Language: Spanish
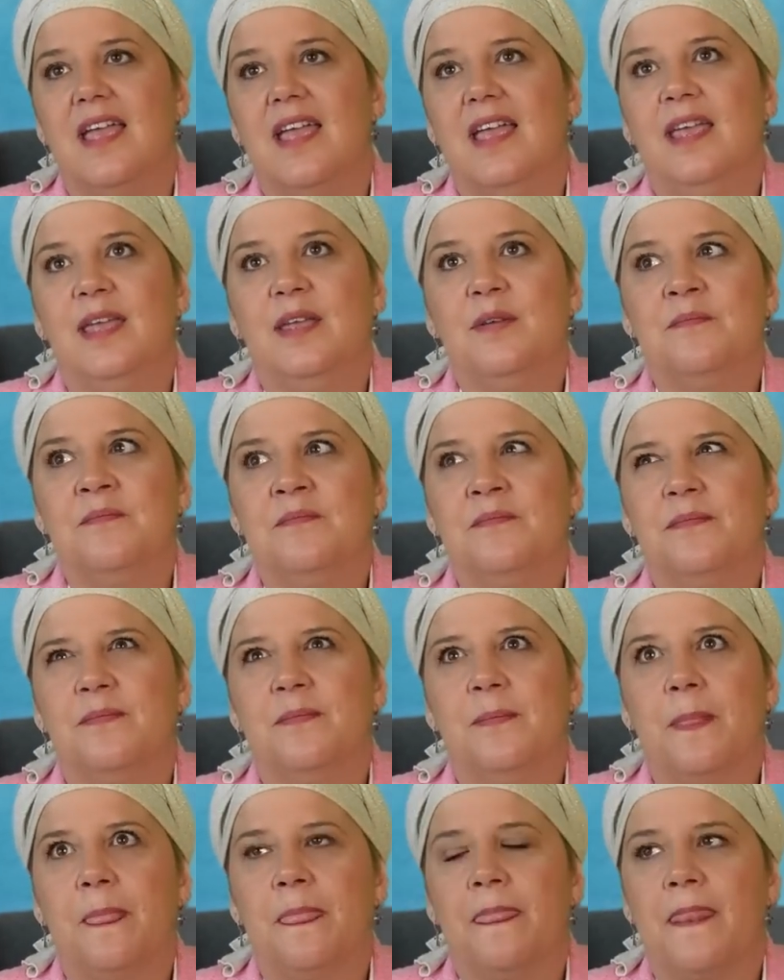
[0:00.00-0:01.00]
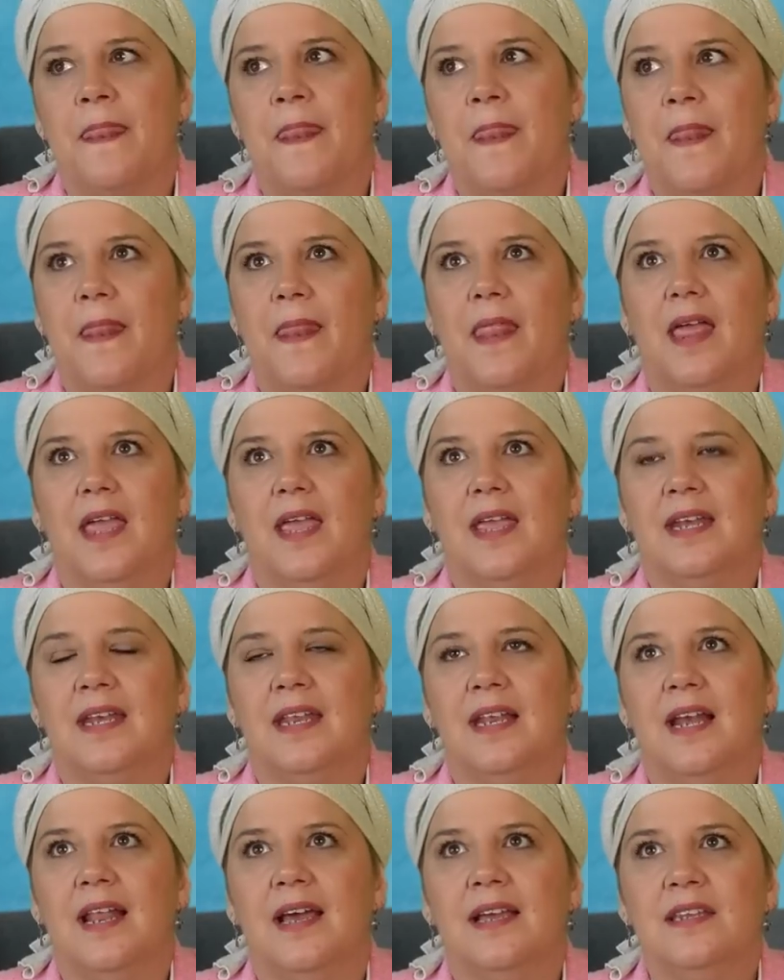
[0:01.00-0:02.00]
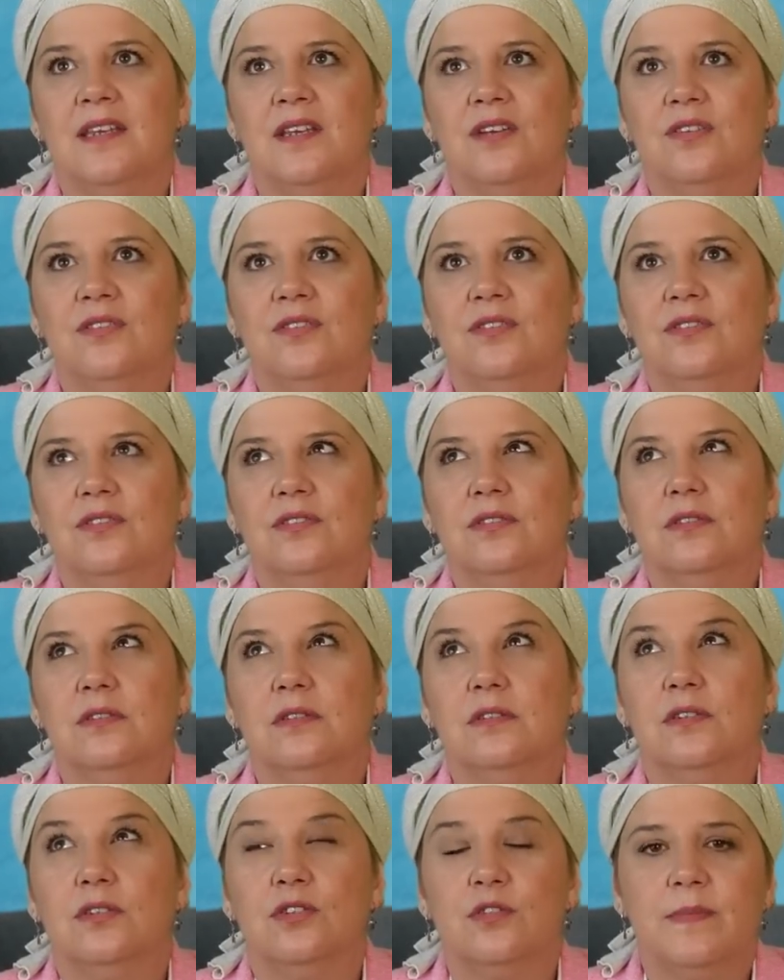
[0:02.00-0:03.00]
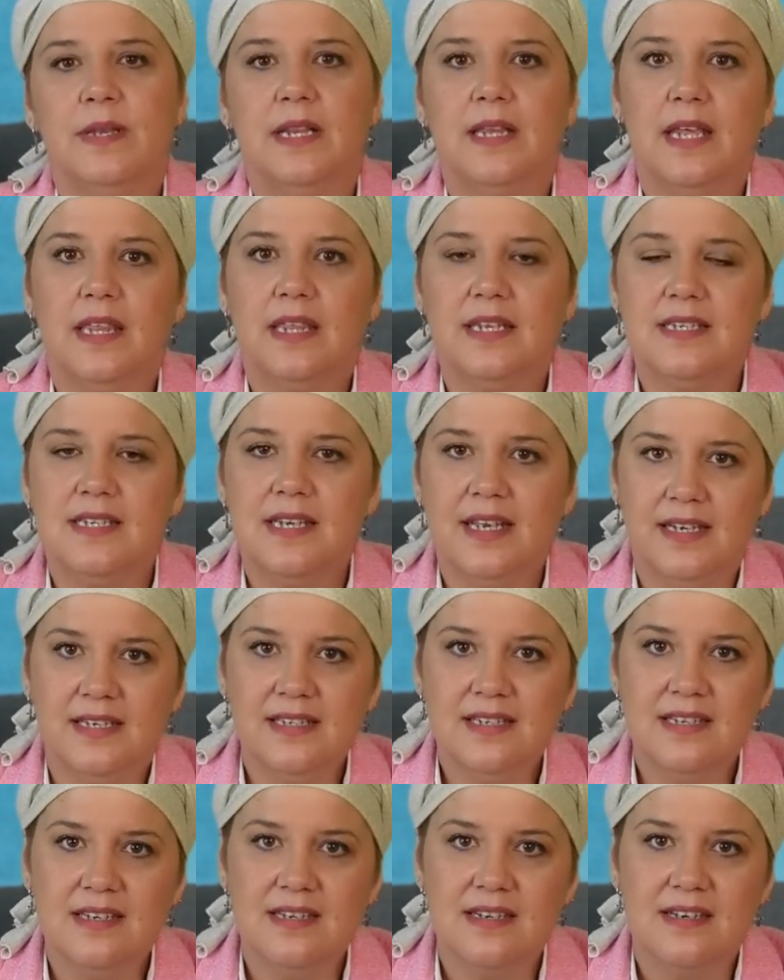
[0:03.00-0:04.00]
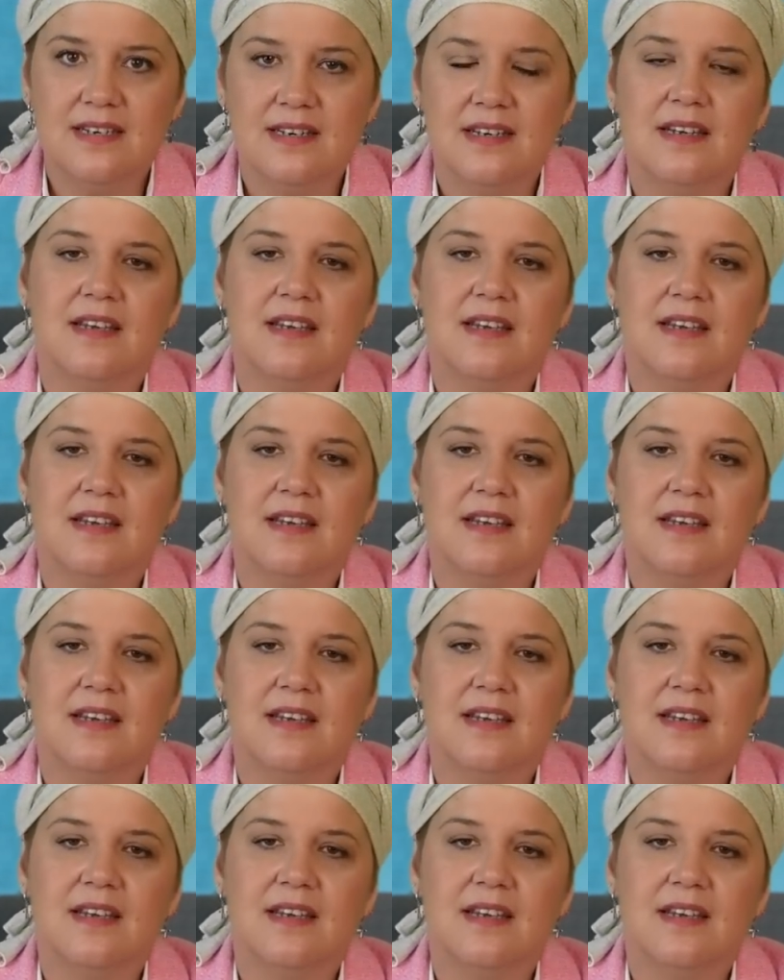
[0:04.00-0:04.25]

Em, en el año 2016,